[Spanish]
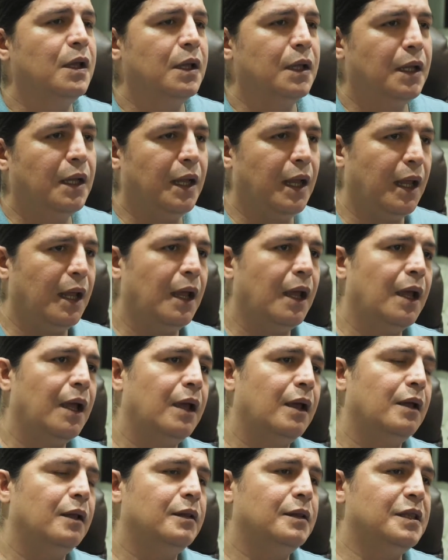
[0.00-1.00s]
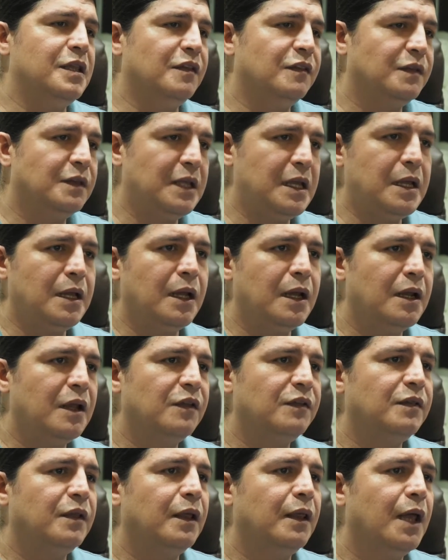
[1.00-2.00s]
que distinguen a
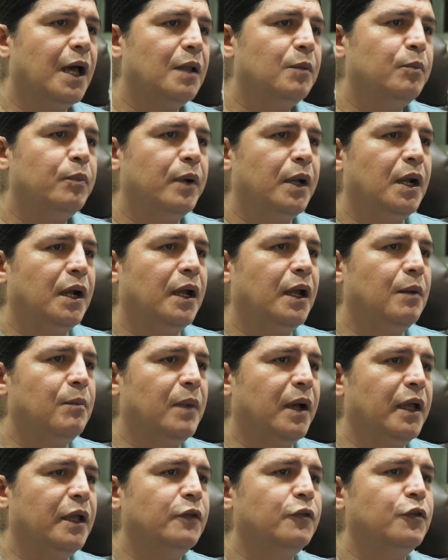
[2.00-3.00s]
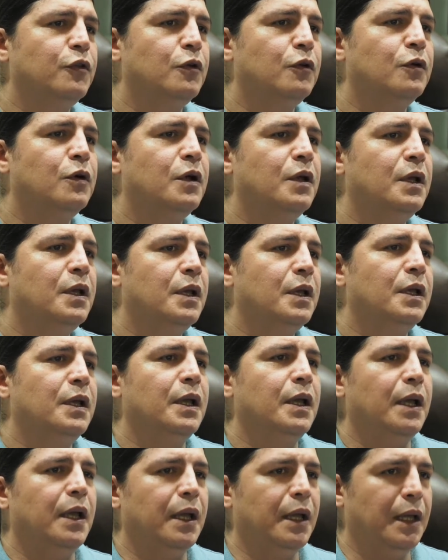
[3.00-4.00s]
esta edad para que el maestro
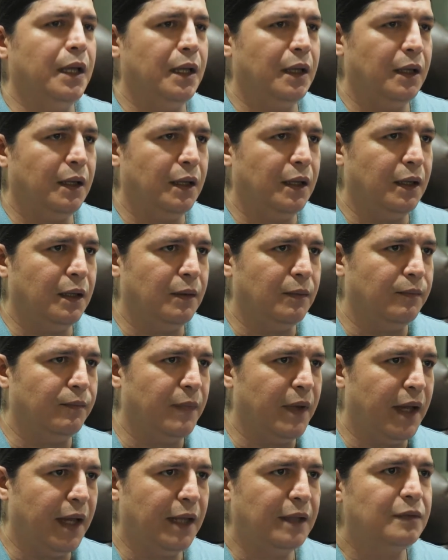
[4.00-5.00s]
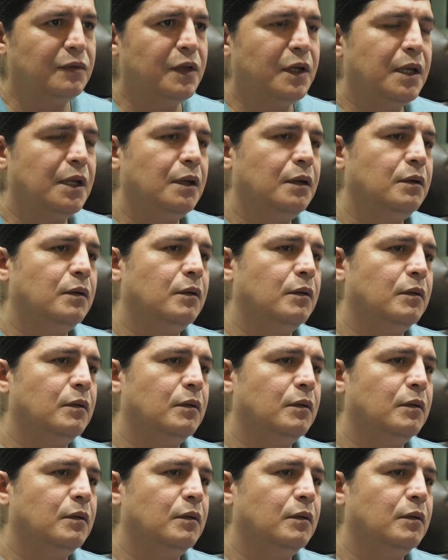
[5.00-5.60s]
eh, entre,